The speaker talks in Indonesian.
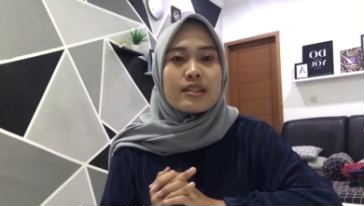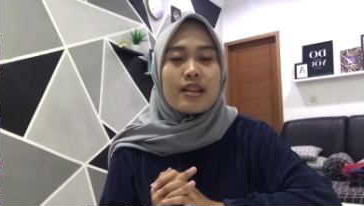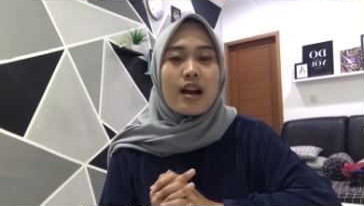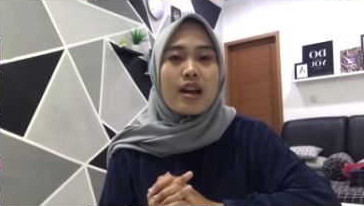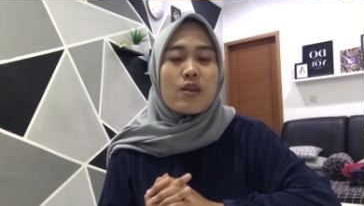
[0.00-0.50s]

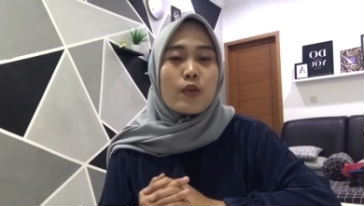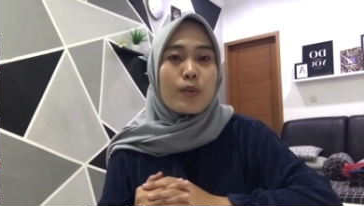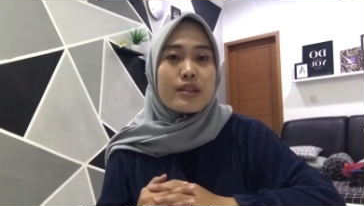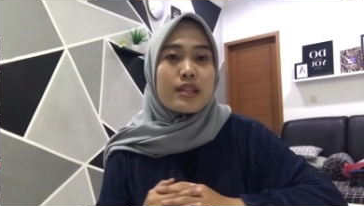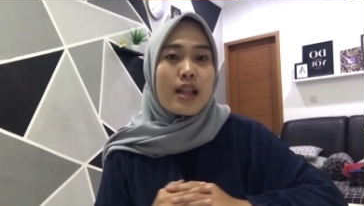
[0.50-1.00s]
sedangkan
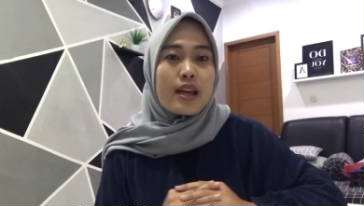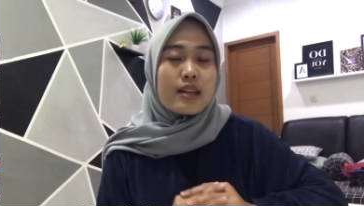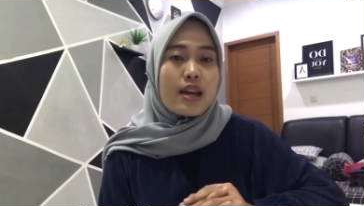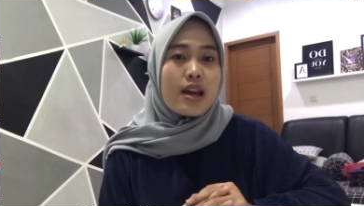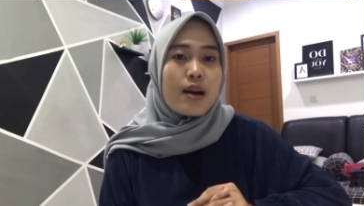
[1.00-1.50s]
informasi
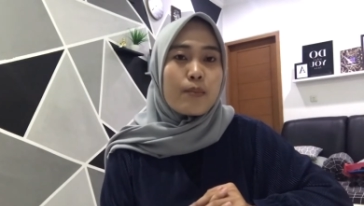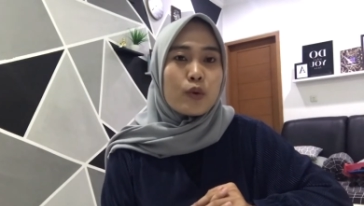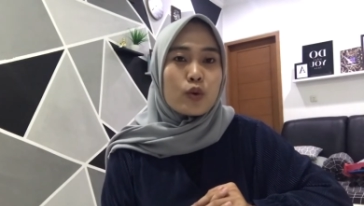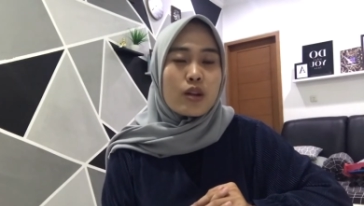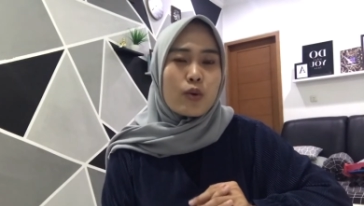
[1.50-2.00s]
lainnya yang
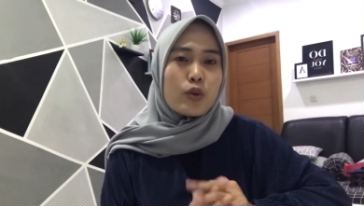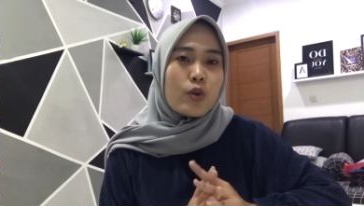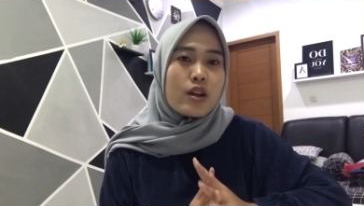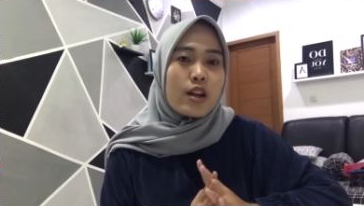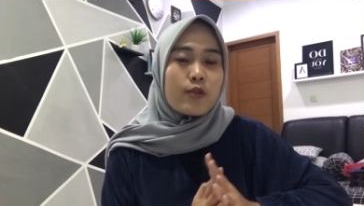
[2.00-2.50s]
menurut aku itu
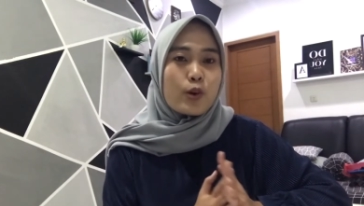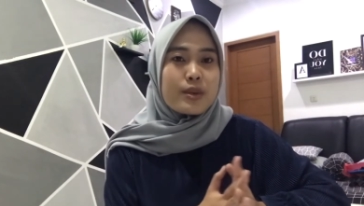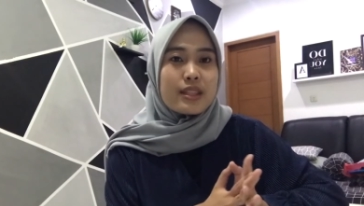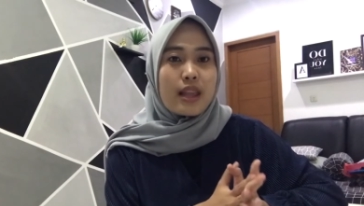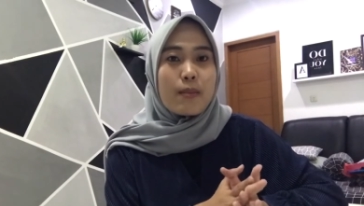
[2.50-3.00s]
adalah
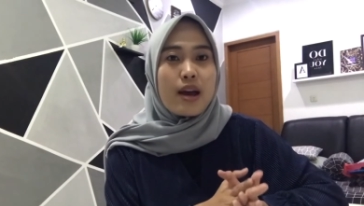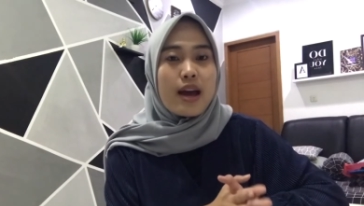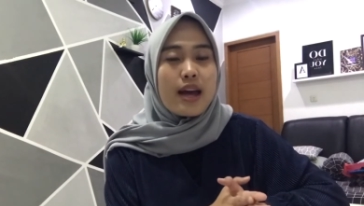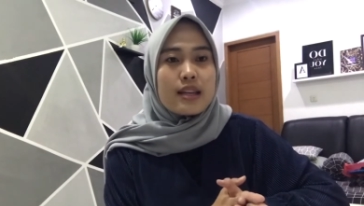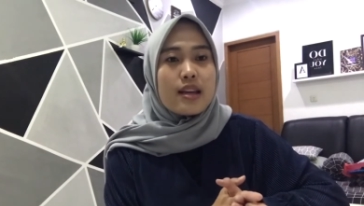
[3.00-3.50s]
informasi
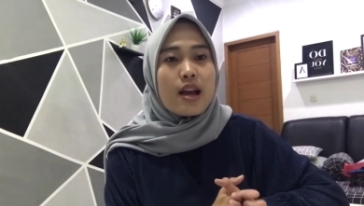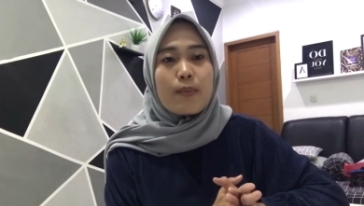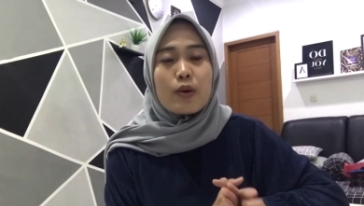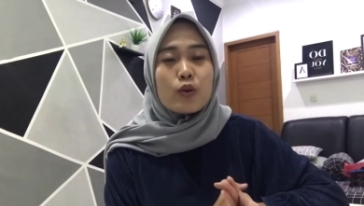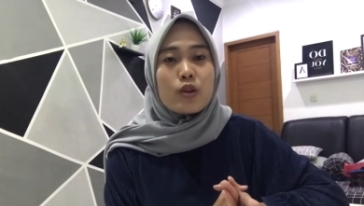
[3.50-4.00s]
tambahan jadi nggak
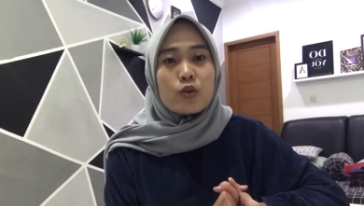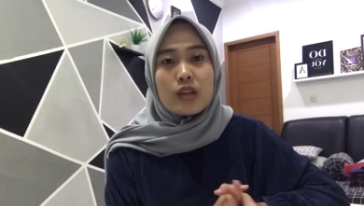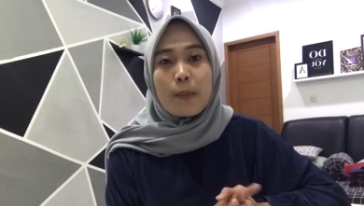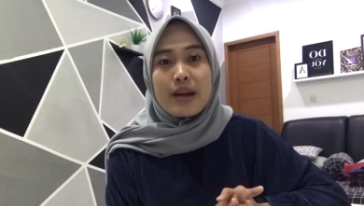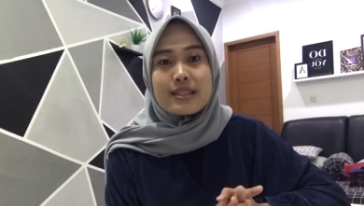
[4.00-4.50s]
perlu
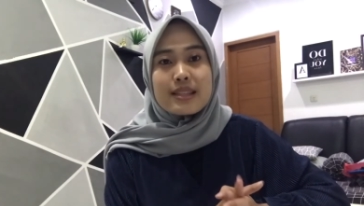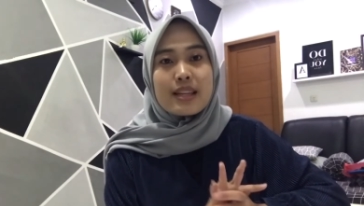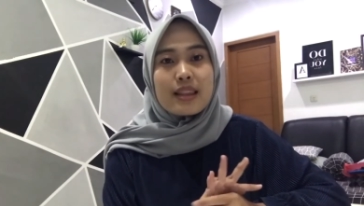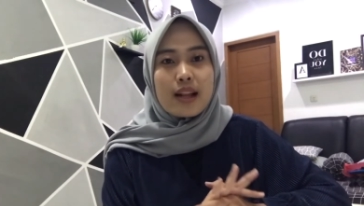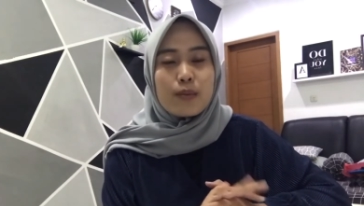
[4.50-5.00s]
diucapkan
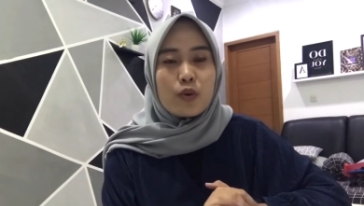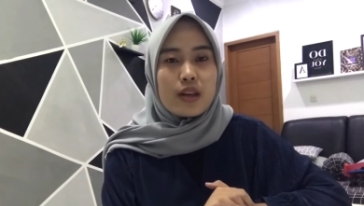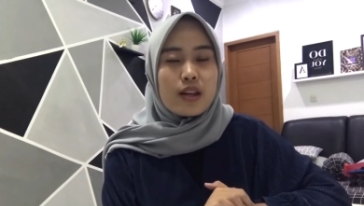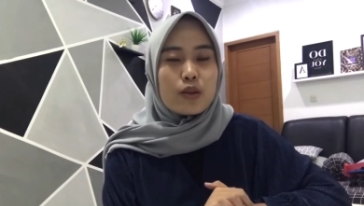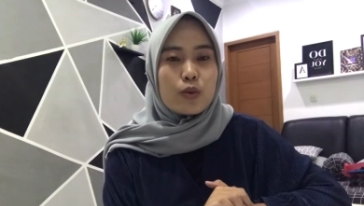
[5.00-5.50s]
sedetail
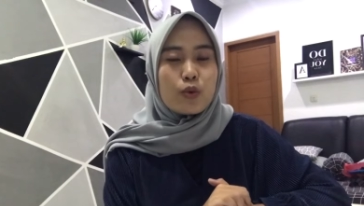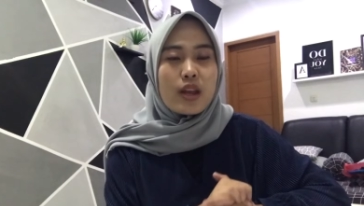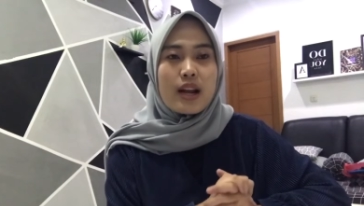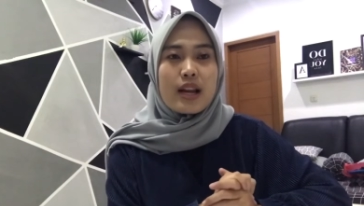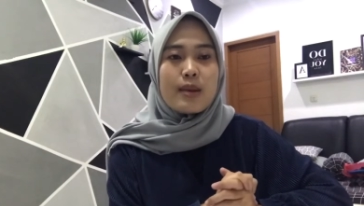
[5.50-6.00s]
mungkin itu
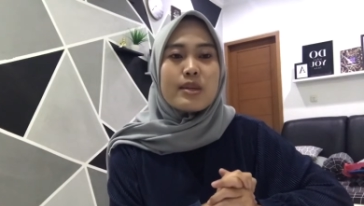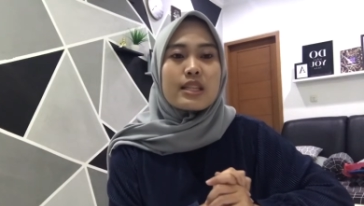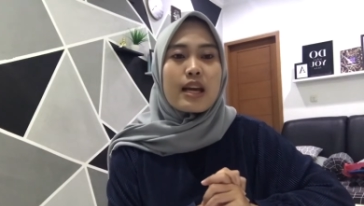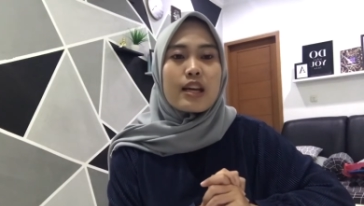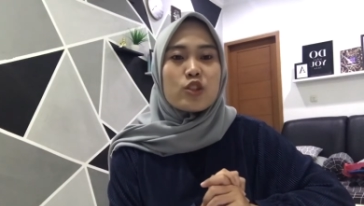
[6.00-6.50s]
mungkin kalian
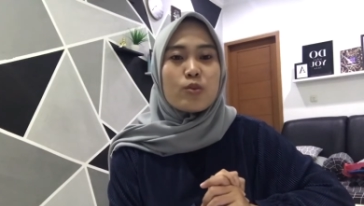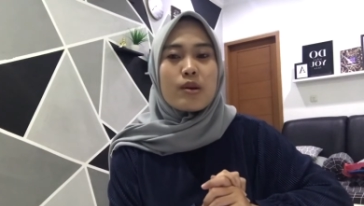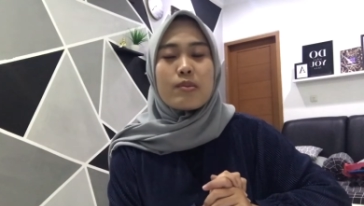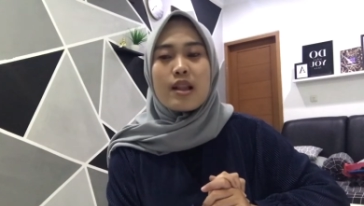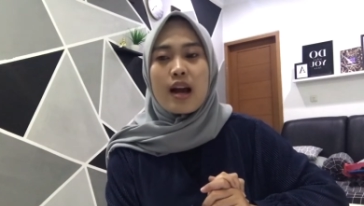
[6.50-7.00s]
bisa cuma
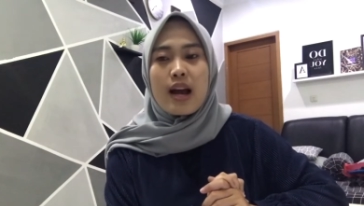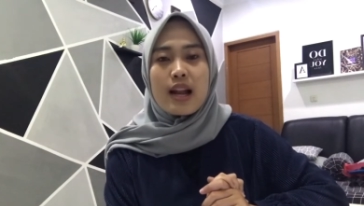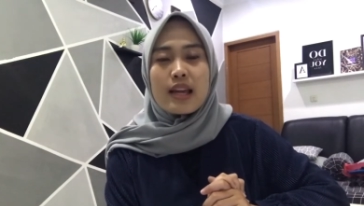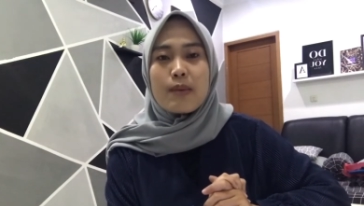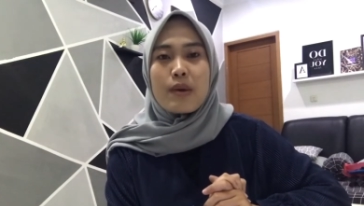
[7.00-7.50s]
bilang
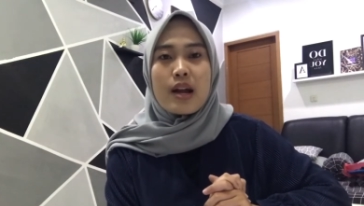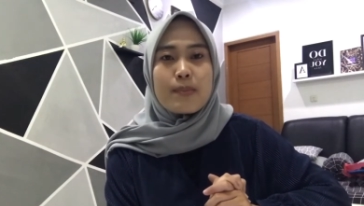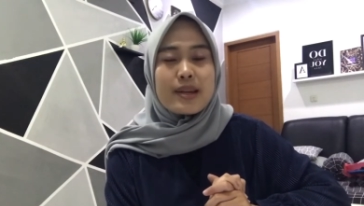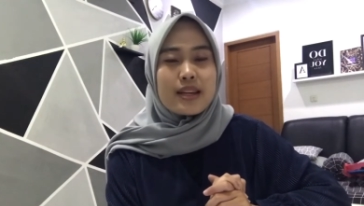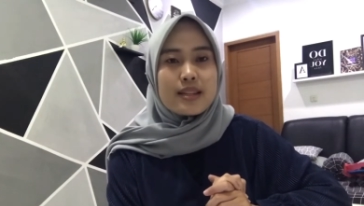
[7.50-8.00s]
kalian
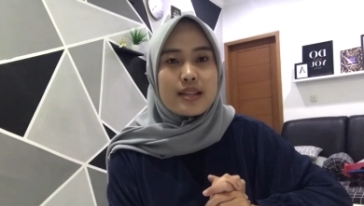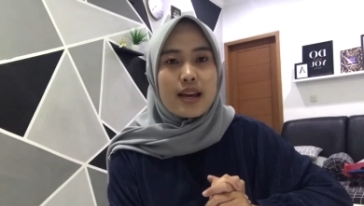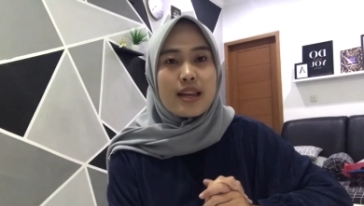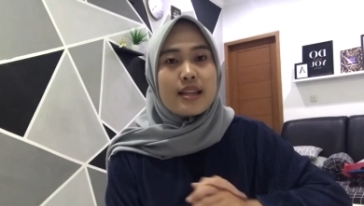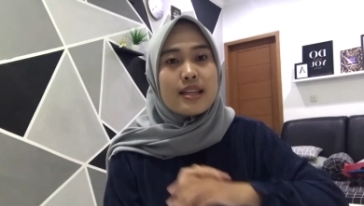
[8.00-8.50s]
pengalaman
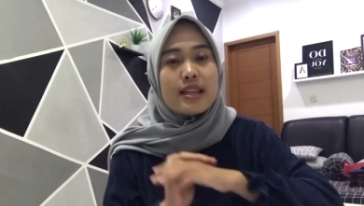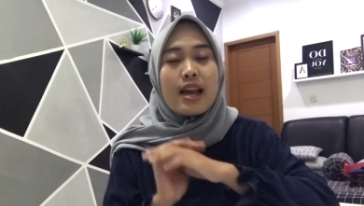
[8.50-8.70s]
kerjanya di tadi